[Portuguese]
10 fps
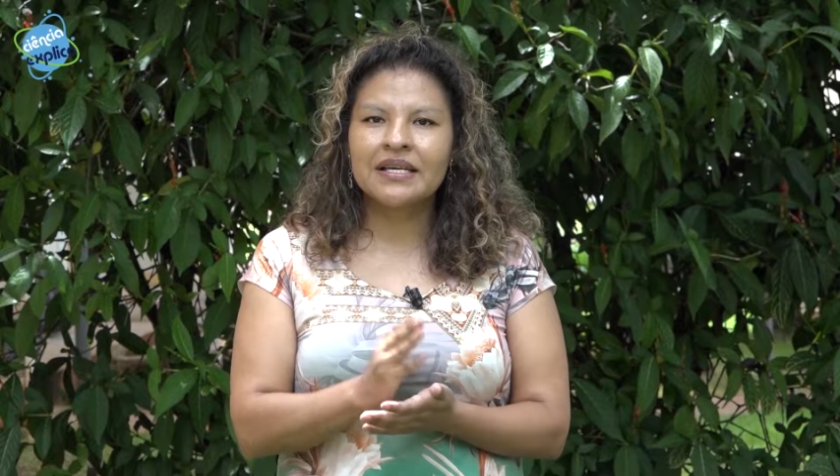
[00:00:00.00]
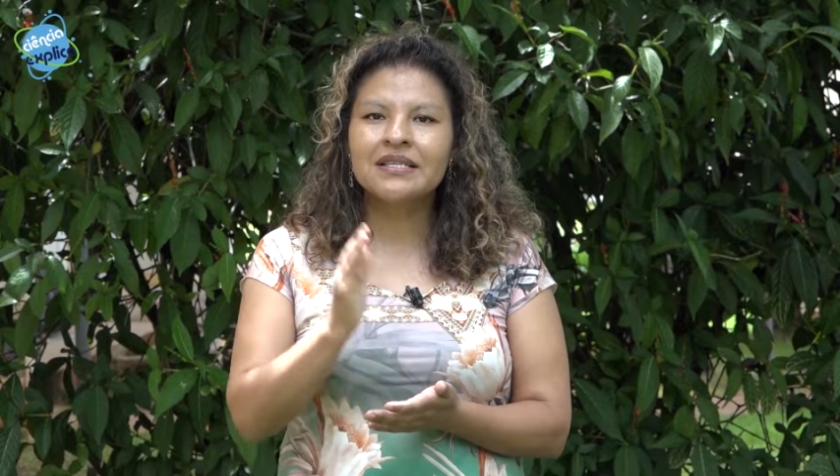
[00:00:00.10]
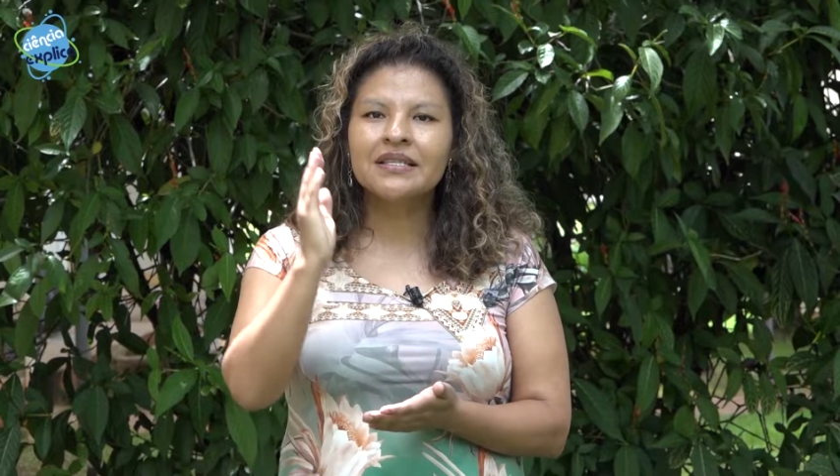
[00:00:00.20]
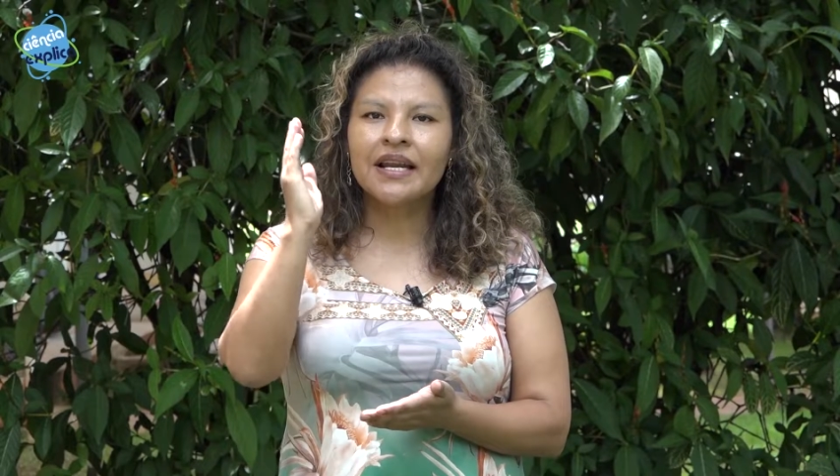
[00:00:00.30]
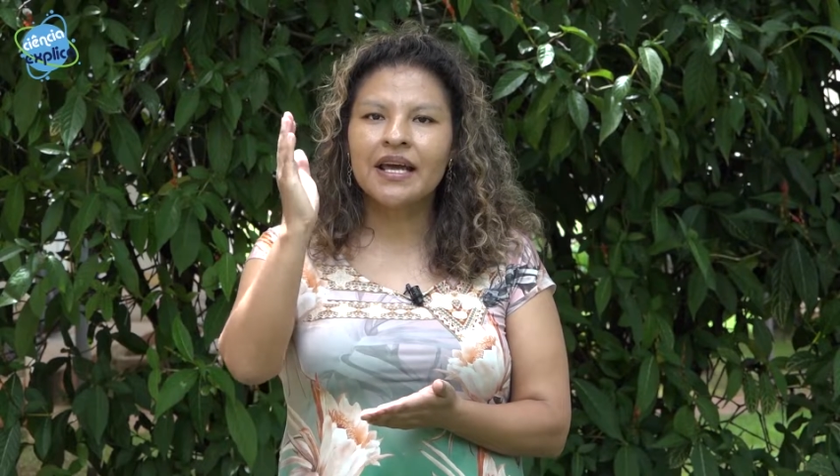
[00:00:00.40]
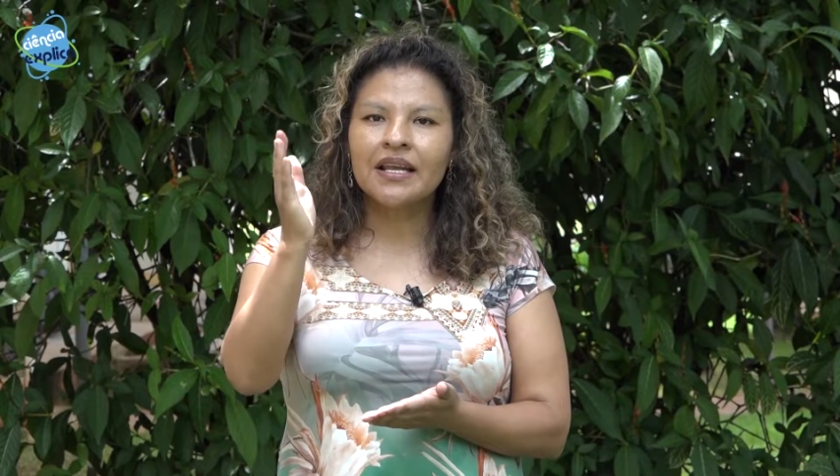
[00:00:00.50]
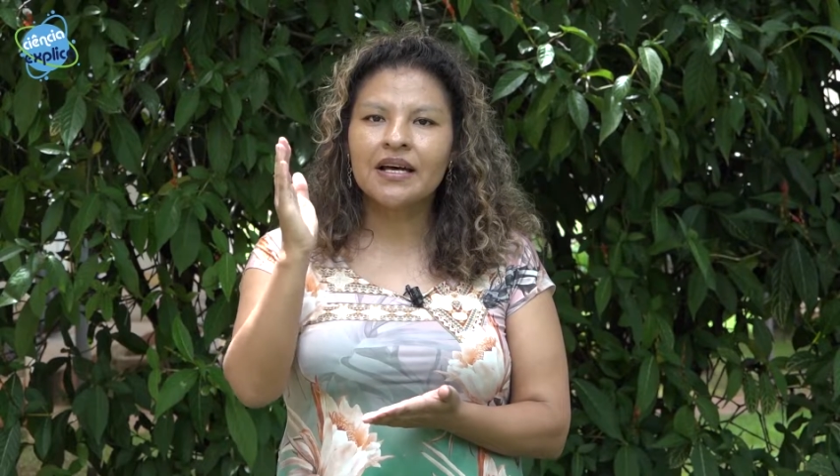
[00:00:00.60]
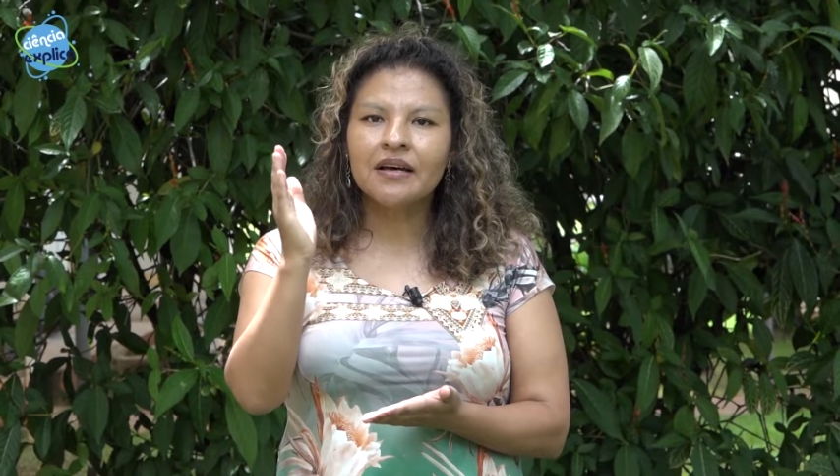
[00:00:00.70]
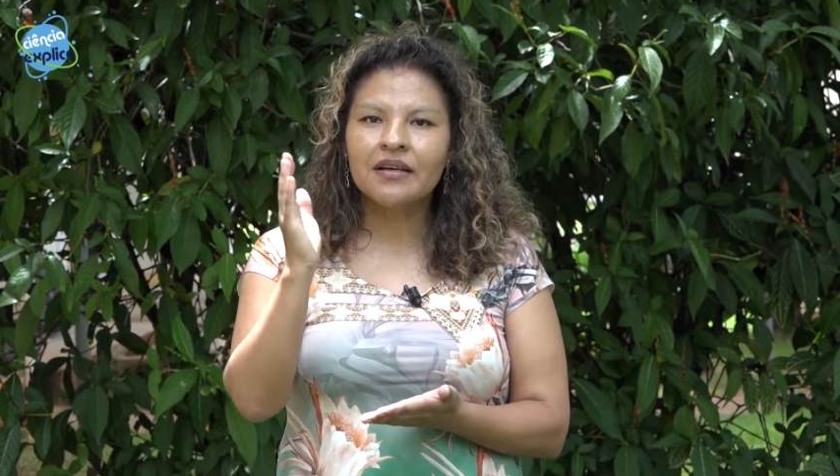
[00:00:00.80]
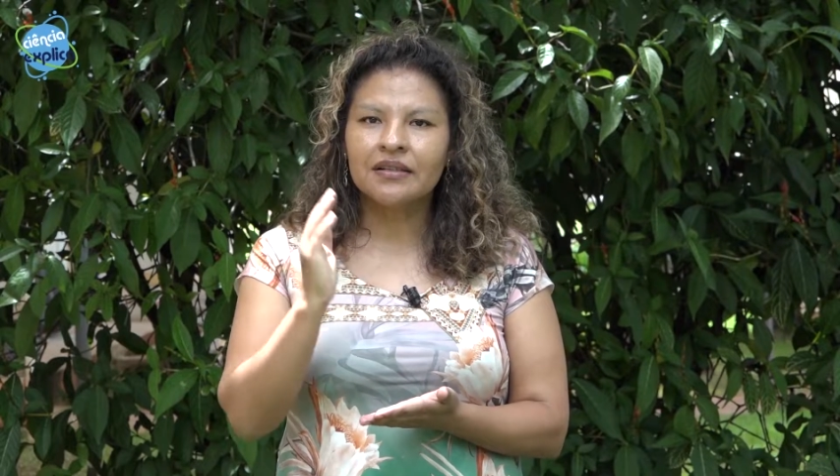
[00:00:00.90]

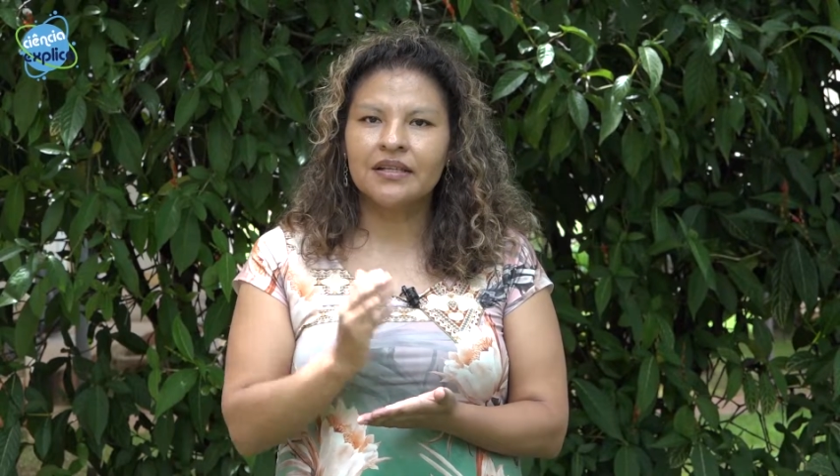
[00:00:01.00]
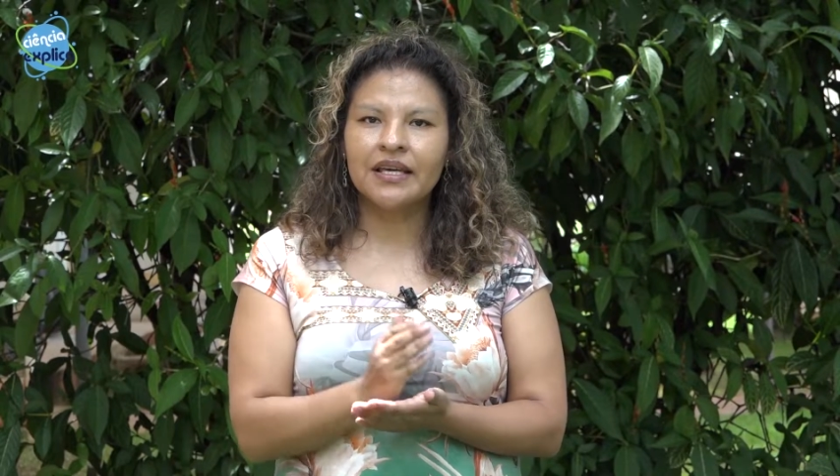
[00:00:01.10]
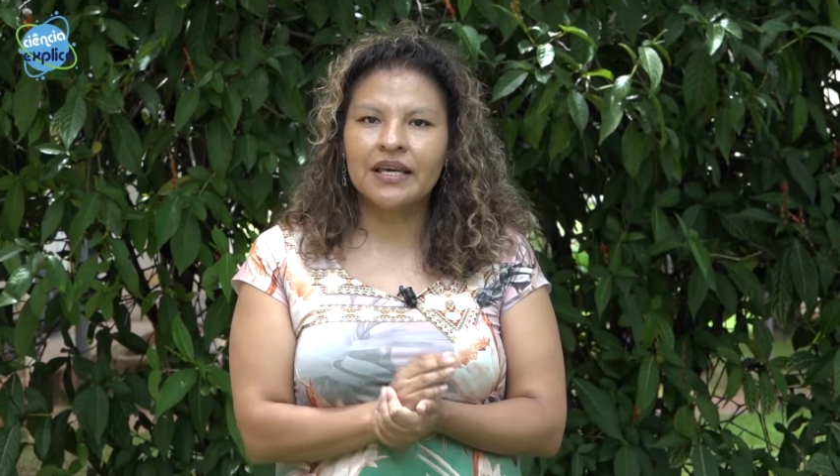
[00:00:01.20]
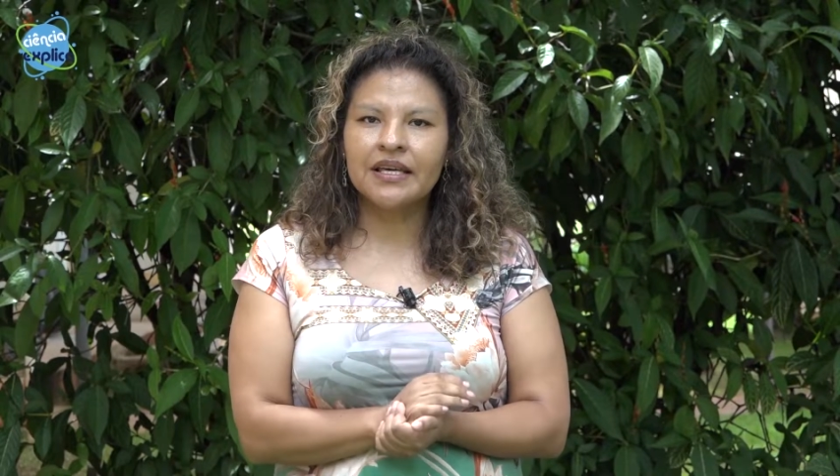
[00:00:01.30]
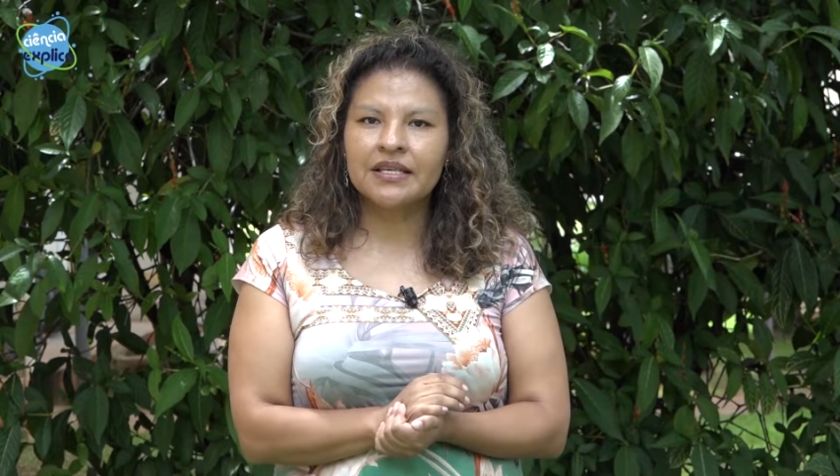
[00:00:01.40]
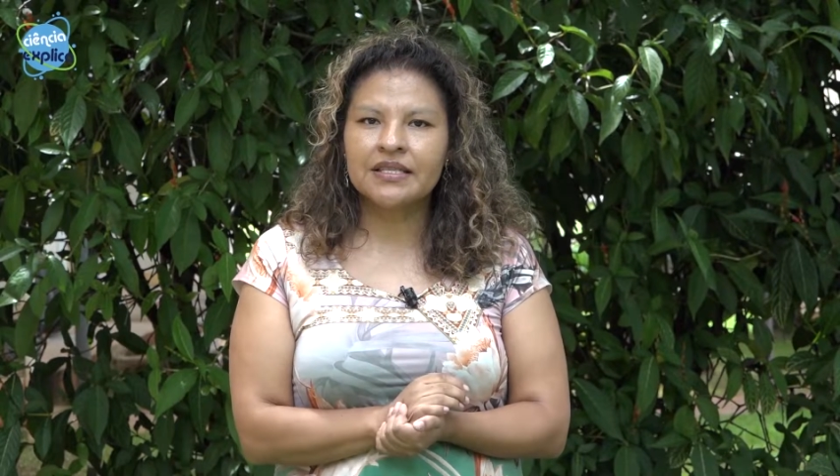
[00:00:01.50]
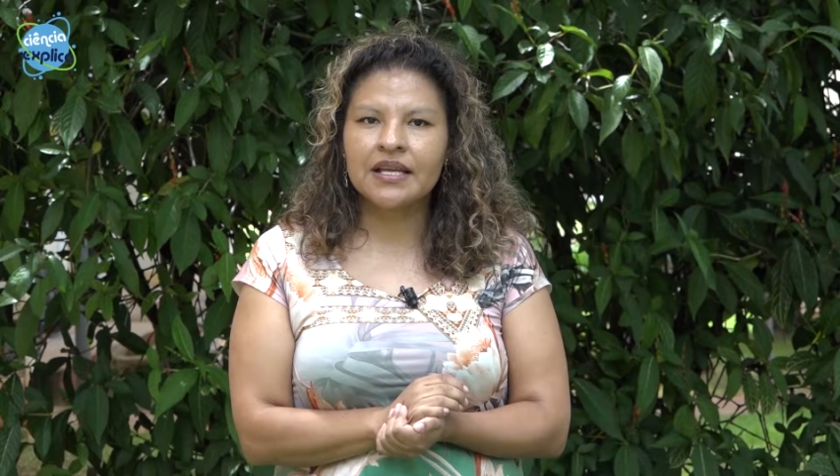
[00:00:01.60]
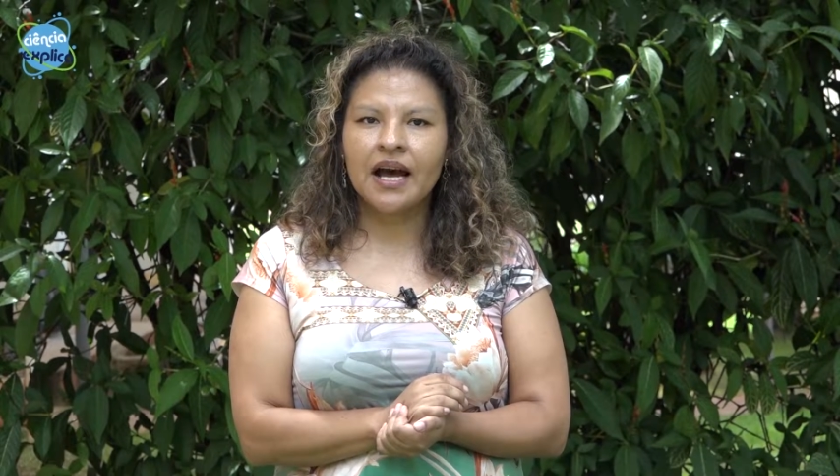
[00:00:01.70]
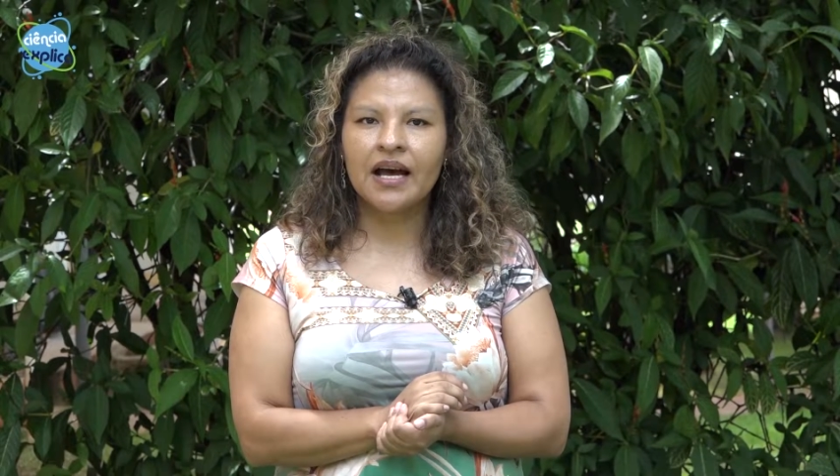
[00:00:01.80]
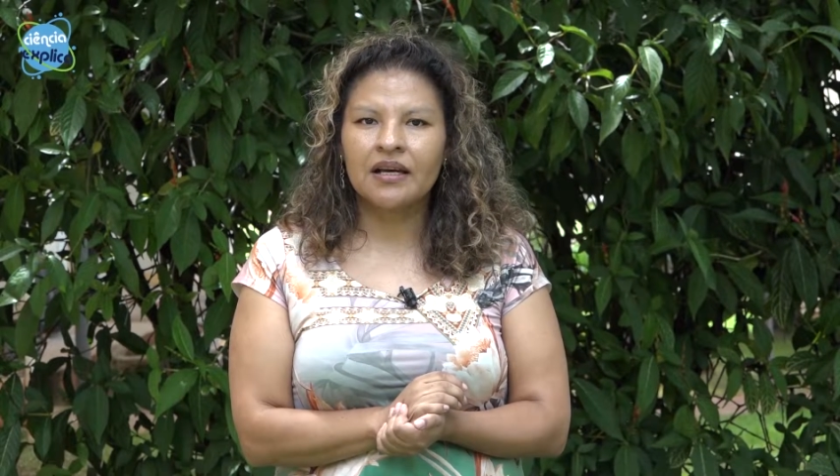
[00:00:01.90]
estrela que
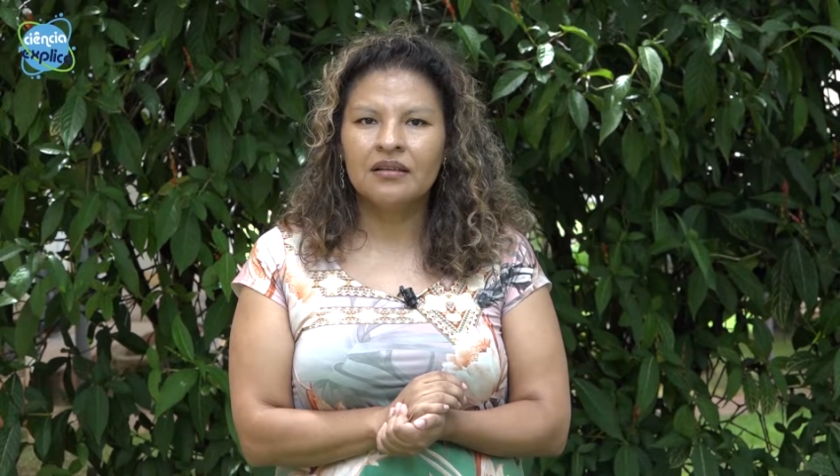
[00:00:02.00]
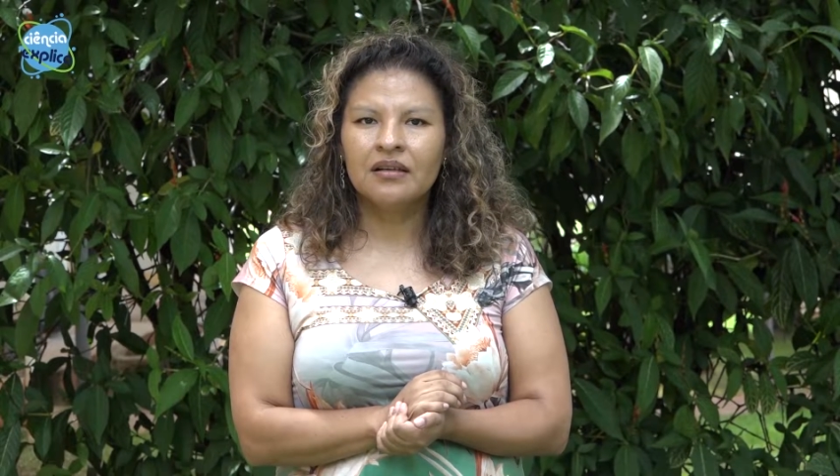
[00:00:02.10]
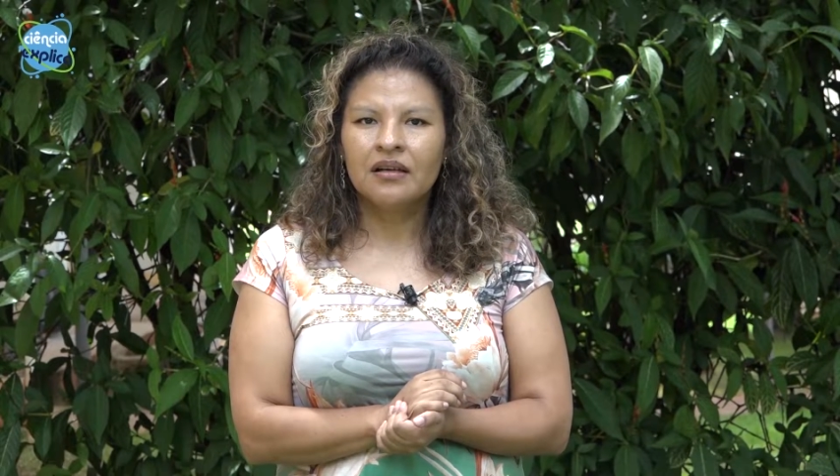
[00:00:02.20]
está